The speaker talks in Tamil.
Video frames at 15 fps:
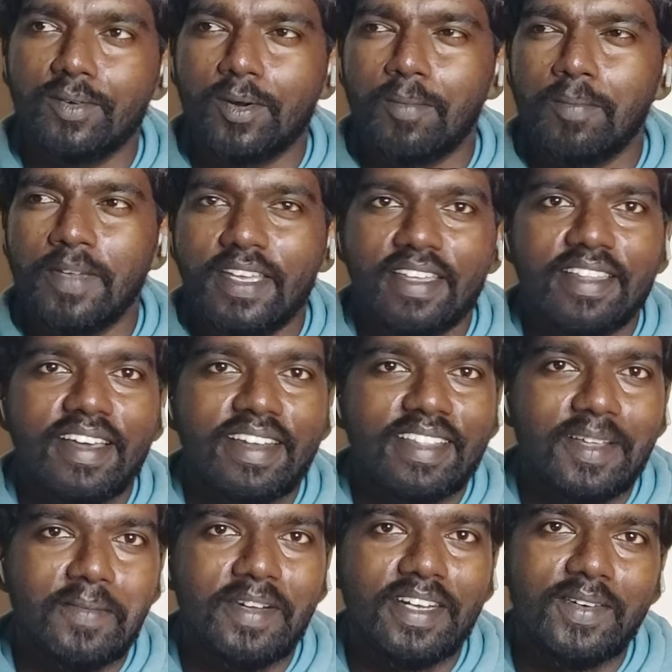ரொம்ப
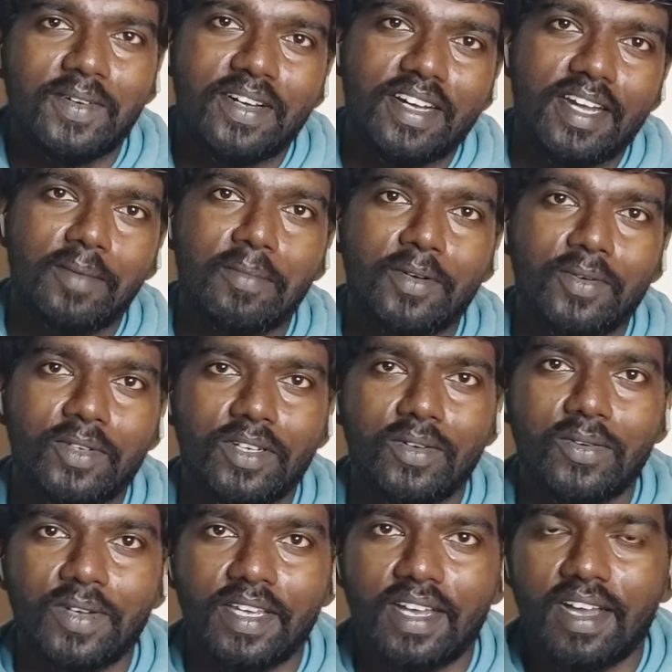யதார்த்தமான ஒரு நடிப்பை
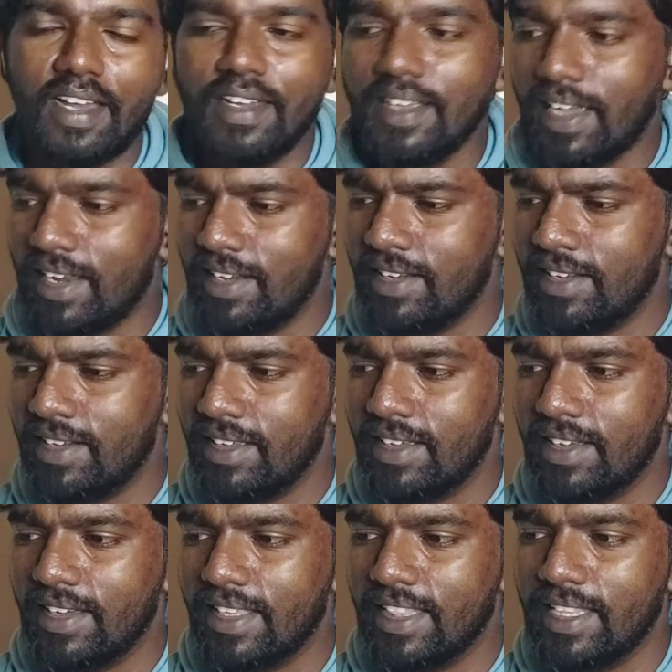கொடுக்கக்கூடிய ஆள் அண்டு
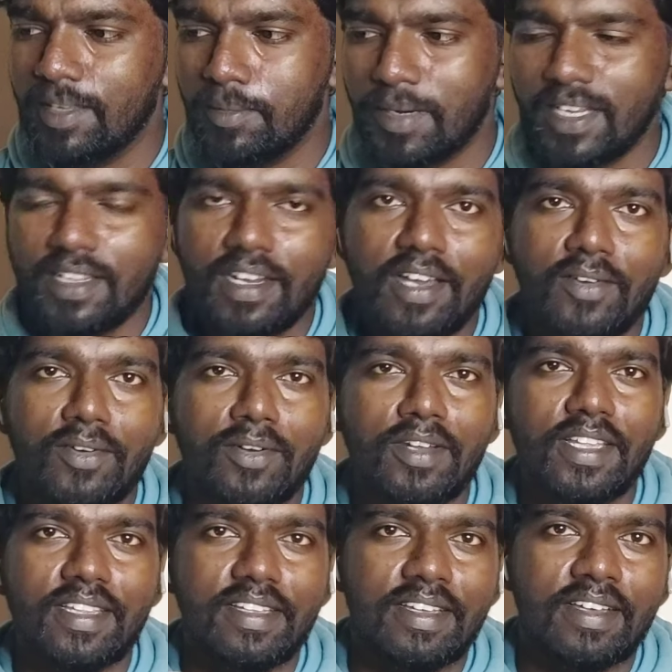இந்த படத்தில் அவரோட
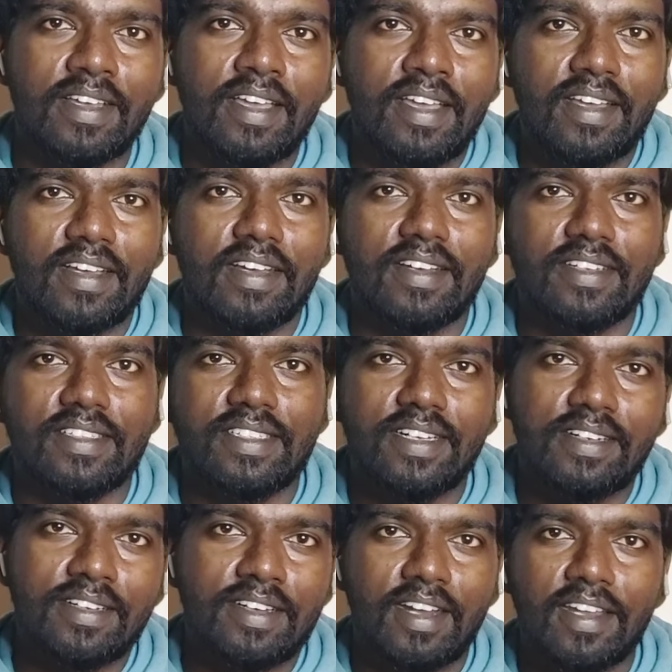அந்த
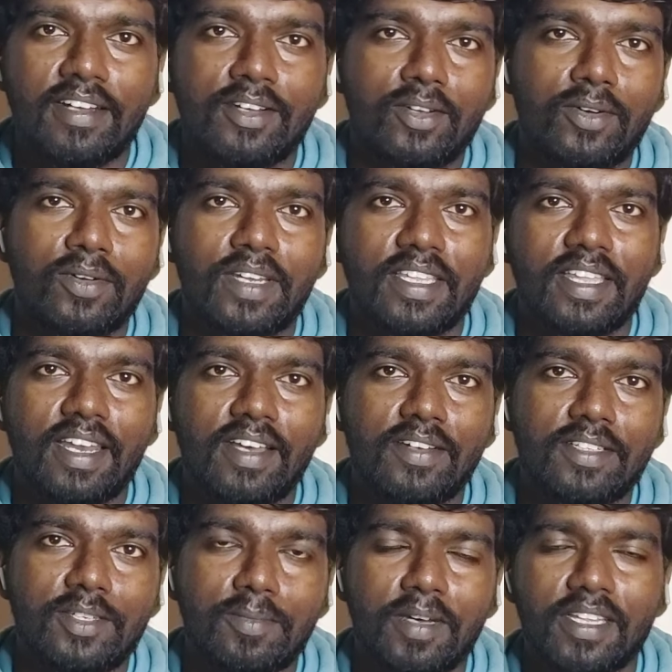ஷர்ட் கலர் டோன்
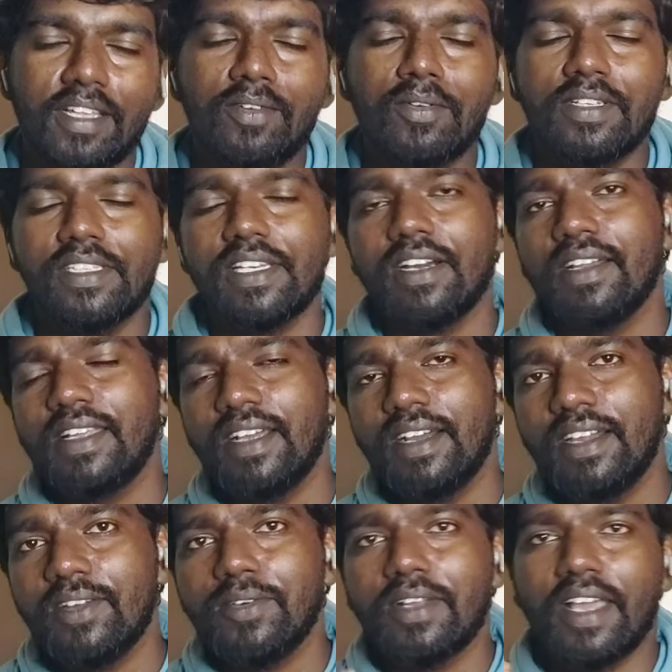இதெல்லாம் வச்சு பார்த்தா ஒரு
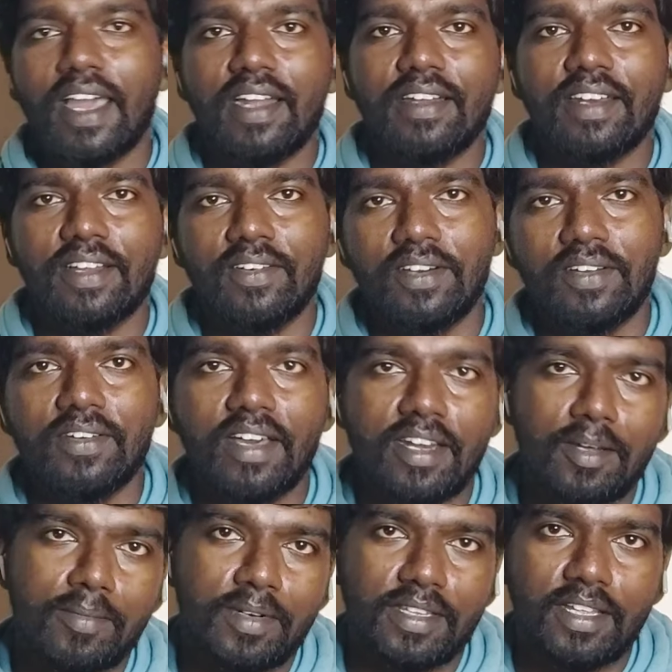ஜாலியான ஒரு கேரக்டராக
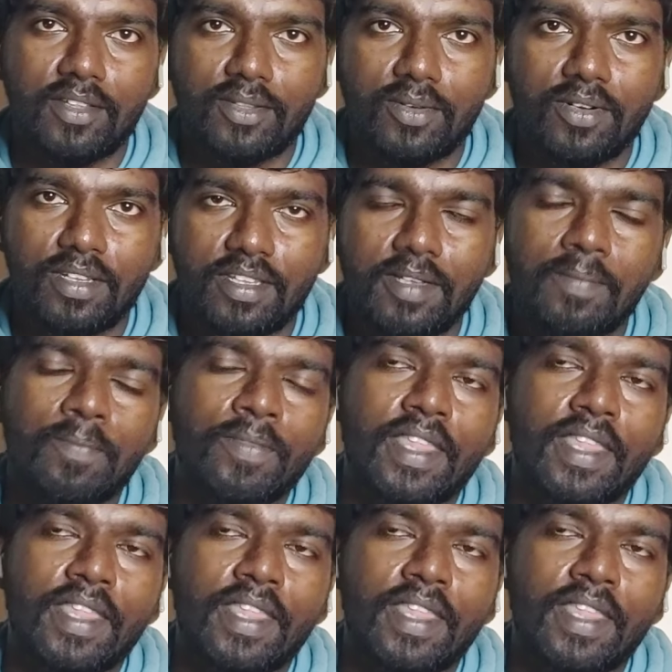வருவார் அப்படின்னு தான் தோணுது